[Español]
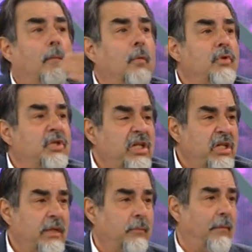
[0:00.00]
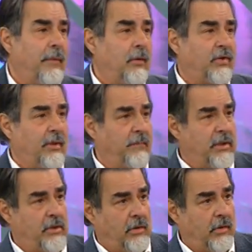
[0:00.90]
muchísimo menos en
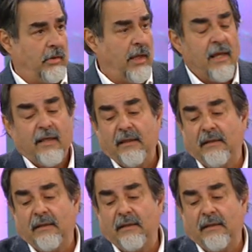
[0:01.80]
prisión y